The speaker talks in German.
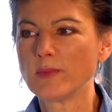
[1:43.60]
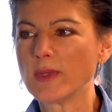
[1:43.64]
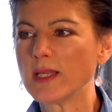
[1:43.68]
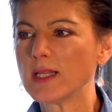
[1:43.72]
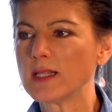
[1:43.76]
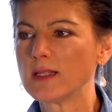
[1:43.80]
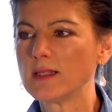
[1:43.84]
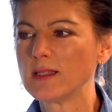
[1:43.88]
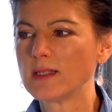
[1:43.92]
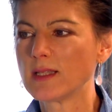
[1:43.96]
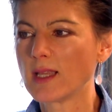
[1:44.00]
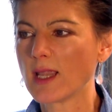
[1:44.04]

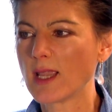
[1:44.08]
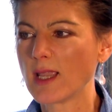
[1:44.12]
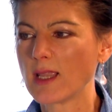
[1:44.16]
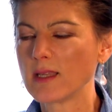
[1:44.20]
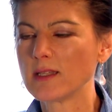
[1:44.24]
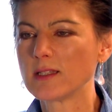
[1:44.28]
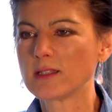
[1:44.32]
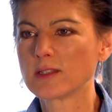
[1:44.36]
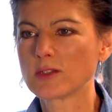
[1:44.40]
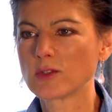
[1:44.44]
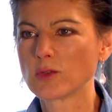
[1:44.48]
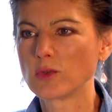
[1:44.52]
Mittel der
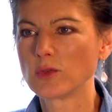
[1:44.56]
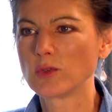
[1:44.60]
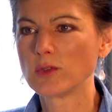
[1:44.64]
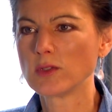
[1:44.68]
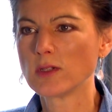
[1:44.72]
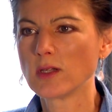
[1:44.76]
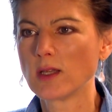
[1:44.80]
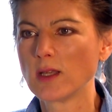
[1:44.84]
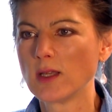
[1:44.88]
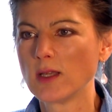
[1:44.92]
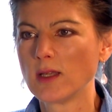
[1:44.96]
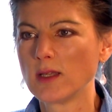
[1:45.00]

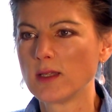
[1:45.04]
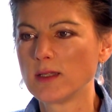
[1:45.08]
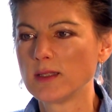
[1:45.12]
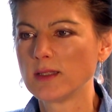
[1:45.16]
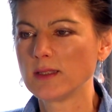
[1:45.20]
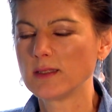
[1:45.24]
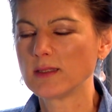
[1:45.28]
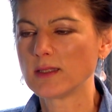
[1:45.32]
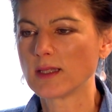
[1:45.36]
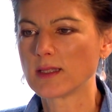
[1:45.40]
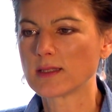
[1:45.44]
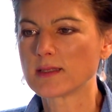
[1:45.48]
Ächtung
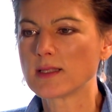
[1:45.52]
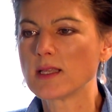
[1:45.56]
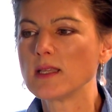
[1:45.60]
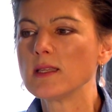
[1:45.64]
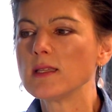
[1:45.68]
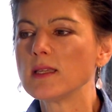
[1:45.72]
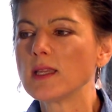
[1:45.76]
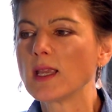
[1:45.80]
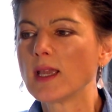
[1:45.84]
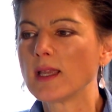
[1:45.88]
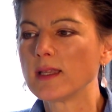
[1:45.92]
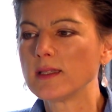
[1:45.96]
das
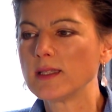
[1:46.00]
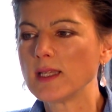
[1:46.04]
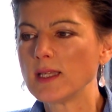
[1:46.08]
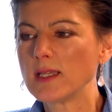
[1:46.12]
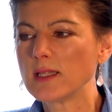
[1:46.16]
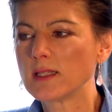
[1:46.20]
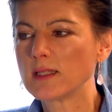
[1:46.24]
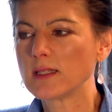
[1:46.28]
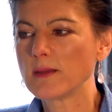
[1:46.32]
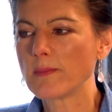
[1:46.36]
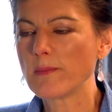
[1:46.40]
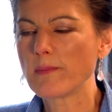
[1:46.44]
sind ja
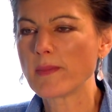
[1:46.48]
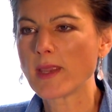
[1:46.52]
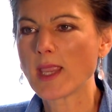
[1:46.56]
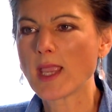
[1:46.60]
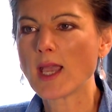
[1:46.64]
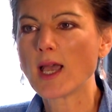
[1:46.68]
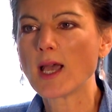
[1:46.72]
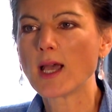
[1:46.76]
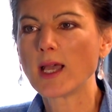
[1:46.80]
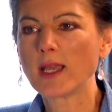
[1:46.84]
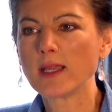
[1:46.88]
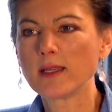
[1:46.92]
nicht
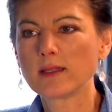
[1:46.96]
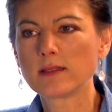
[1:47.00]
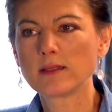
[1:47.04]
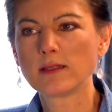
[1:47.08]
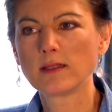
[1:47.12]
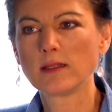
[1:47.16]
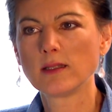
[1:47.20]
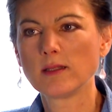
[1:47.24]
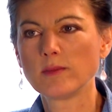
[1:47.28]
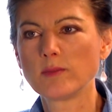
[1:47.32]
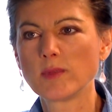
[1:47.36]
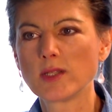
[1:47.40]

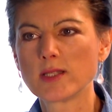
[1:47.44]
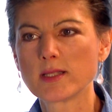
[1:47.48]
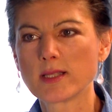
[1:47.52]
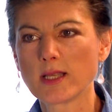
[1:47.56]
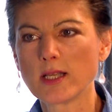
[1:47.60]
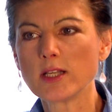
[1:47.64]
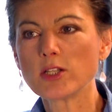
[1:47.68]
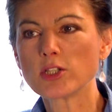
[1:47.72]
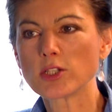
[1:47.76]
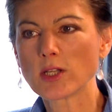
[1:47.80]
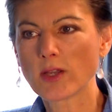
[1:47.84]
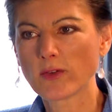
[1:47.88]
Mehrheiten im
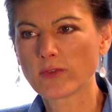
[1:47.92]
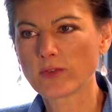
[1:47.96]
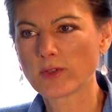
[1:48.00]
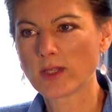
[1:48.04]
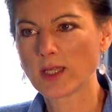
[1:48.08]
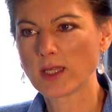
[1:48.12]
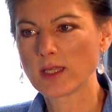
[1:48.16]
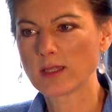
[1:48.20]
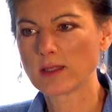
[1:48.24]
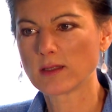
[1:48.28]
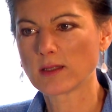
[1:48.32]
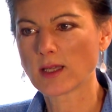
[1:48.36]

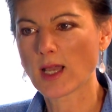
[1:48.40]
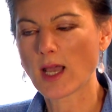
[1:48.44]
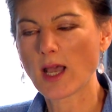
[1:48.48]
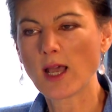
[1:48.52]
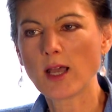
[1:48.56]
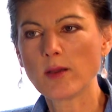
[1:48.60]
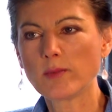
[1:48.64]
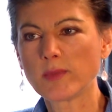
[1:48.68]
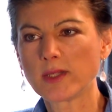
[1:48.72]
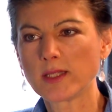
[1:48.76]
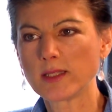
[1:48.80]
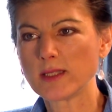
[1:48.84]
gesellschaftlichen
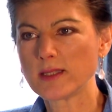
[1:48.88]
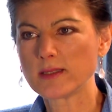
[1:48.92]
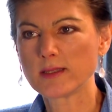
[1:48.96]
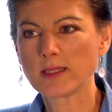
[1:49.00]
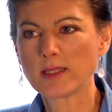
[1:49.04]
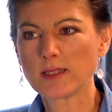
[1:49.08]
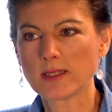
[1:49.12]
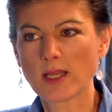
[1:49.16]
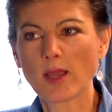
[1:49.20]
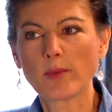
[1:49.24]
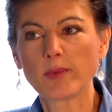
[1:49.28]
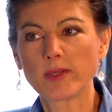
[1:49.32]
Rahmen, die
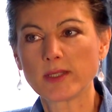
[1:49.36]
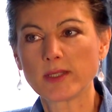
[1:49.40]
sich da,